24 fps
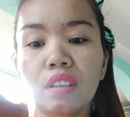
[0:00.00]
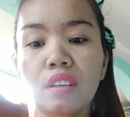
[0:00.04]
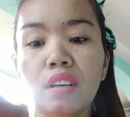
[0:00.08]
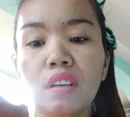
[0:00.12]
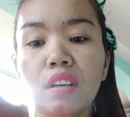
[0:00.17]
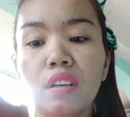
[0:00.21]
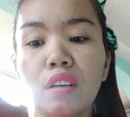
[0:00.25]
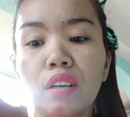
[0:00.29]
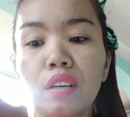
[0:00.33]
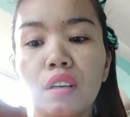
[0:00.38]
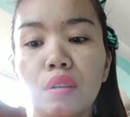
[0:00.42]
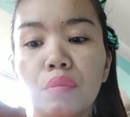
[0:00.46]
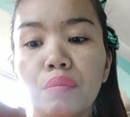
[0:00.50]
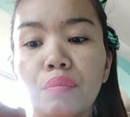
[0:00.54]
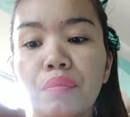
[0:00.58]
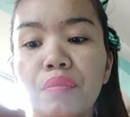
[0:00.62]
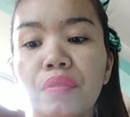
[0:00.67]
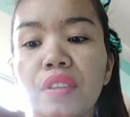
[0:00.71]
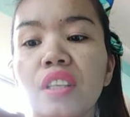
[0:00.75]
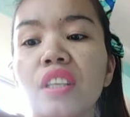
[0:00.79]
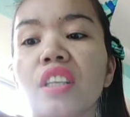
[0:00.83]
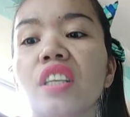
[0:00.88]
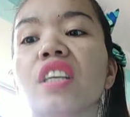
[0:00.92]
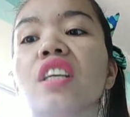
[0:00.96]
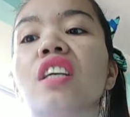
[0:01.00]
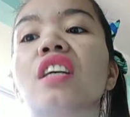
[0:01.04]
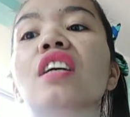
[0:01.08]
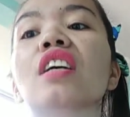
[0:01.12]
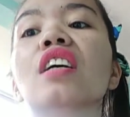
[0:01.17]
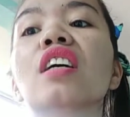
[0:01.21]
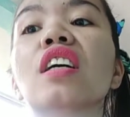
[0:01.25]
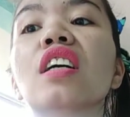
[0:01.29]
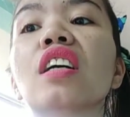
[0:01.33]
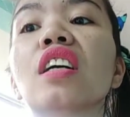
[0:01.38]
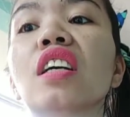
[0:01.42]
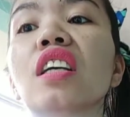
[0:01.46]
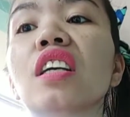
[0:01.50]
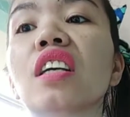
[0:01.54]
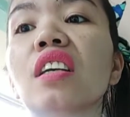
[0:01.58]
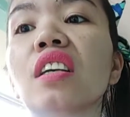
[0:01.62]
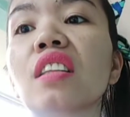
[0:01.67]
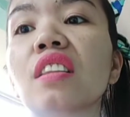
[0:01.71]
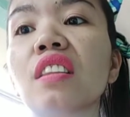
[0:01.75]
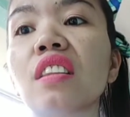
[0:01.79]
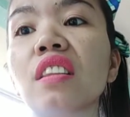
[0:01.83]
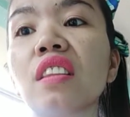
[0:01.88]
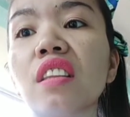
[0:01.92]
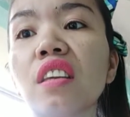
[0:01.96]
um,
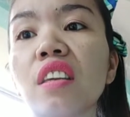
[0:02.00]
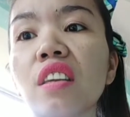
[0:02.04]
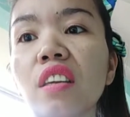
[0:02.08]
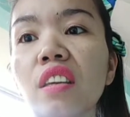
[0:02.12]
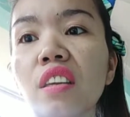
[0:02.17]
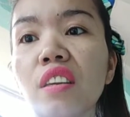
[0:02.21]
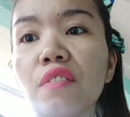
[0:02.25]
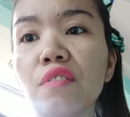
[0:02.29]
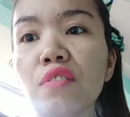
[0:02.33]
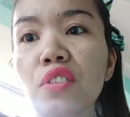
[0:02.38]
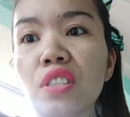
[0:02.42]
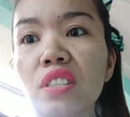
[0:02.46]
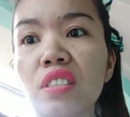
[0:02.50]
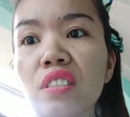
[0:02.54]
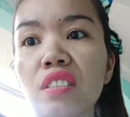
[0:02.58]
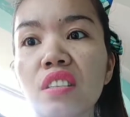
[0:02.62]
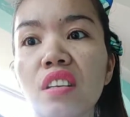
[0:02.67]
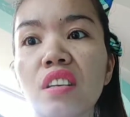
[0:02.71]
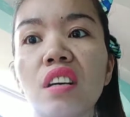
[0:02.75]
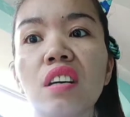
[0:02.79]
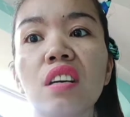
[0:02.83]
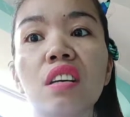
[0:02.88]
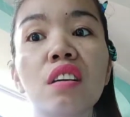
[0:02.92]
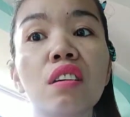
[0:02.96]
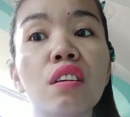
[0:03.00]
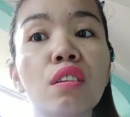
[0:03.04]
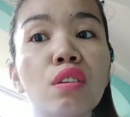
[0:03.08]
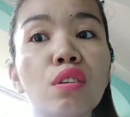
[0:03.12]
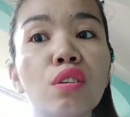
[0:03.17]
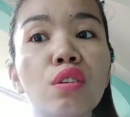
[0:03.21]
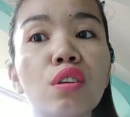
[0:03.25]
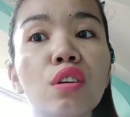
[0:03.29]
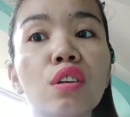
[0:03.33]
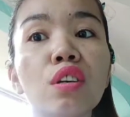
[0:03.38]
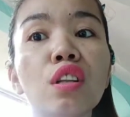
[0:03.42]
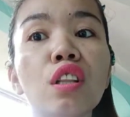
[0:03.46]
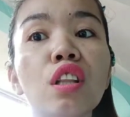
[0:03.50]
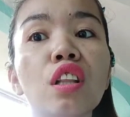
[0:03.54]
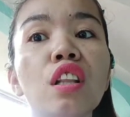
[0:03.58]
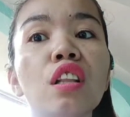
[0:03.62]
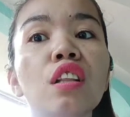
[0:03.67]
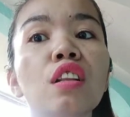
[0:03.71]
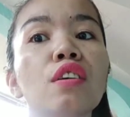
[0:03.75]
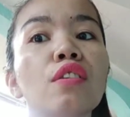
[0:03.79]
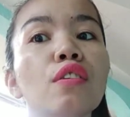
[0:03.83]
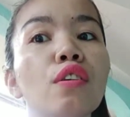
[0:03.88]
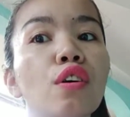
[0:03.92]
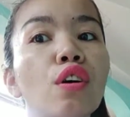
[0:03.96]
it leaves a cool,
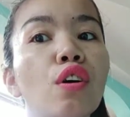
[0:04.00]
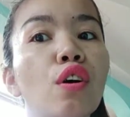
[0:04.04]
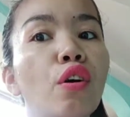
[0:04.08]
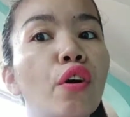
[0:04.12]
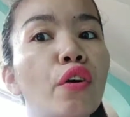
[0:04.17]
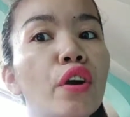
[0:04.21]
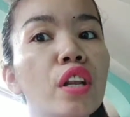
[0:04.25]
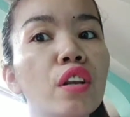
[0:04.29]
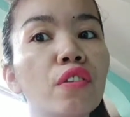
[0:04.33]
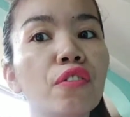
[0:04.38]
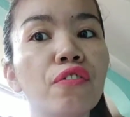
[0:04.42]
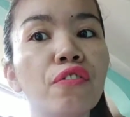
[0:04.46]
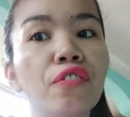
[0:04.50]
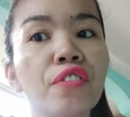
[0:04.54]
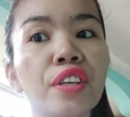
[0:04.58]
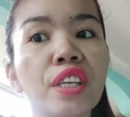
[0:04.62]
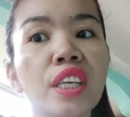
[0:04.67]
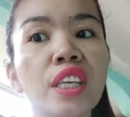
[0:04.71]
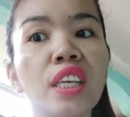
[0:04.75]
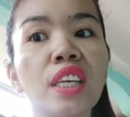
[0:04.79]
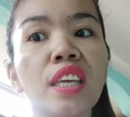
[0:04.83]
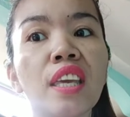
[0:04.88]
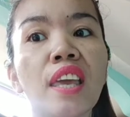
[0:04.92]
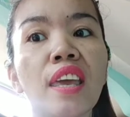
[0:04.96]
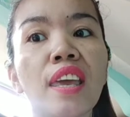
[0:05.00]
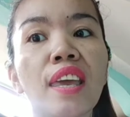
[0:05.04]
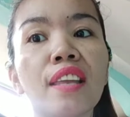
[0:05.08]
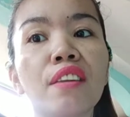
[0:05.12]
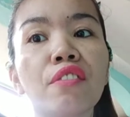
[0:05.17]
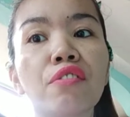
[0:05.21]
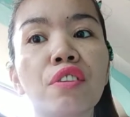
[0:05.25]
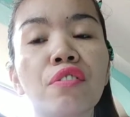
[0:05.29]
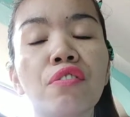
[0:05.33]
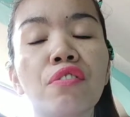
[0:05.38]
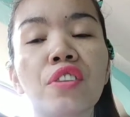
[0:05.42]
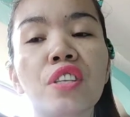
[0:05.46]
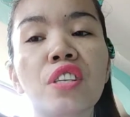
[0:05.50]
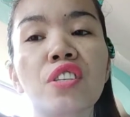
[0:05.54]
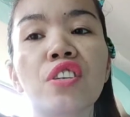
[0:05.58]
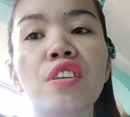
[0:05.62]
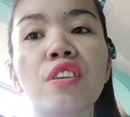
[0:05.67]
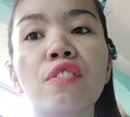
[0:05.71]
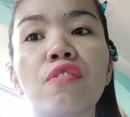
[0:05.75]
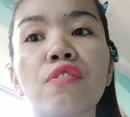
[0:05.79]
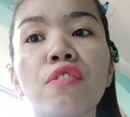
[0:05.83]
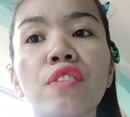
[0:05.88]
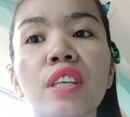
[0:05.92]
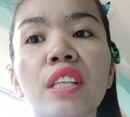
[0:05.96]
oil-free, and
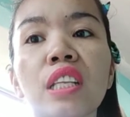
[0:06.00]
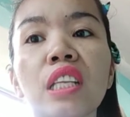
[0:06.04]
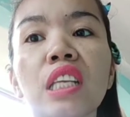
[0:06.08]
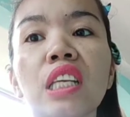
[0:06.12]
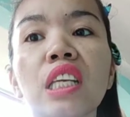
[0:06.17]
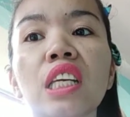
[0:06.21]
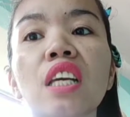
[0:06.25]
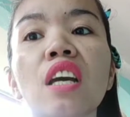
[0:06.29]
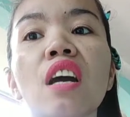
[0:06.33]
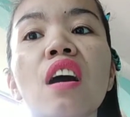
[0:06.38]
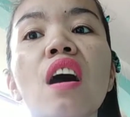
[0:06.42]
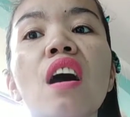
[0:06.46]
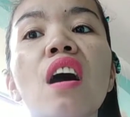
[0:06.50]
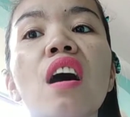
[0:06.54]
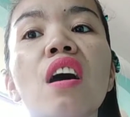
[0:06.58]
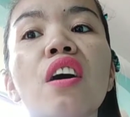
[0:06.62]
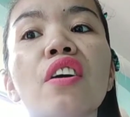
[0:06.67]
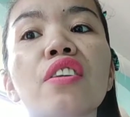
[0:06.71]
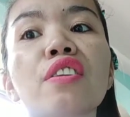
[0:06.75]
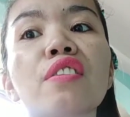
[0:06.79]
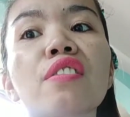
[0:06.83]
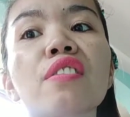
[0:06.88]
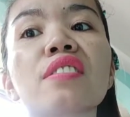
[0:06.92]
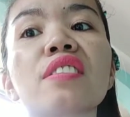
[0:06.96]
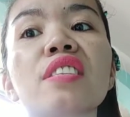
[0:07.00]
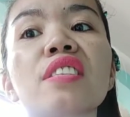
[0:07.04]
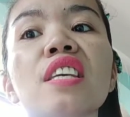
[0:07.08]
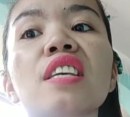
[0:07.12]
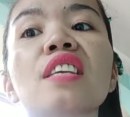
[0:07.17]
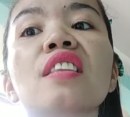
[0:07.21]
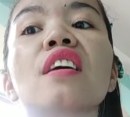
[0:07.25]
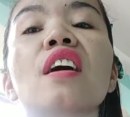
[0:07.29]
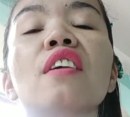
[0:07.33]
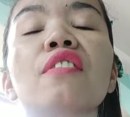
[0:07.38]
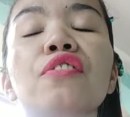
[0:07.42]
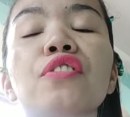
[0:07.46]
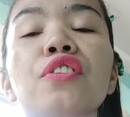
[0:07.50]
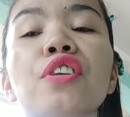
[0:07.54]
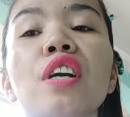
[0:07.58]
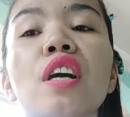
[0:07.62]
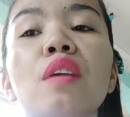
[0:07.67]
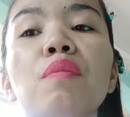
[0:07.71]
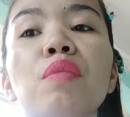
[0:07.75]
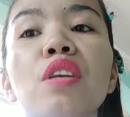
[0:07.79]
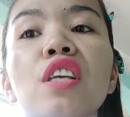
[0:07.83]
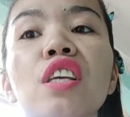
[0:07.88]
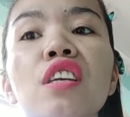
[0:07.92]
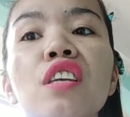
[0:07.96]
refreshing feeling on your skin after
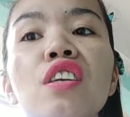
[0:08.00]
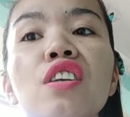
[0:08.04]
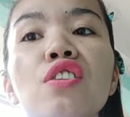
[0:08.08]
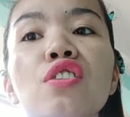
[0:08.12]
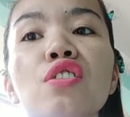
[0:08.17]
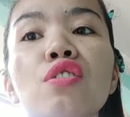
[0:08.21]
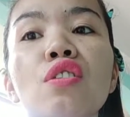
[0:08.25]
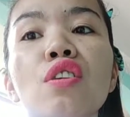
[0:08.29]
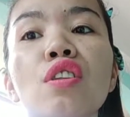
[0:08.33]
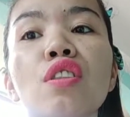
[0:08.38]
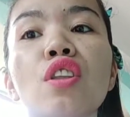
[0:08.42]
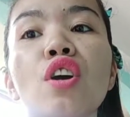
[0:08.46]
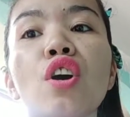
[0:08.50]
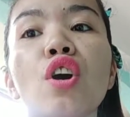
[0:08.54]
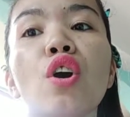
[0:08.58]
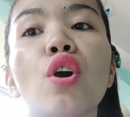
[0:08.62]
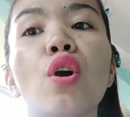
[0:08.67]
application.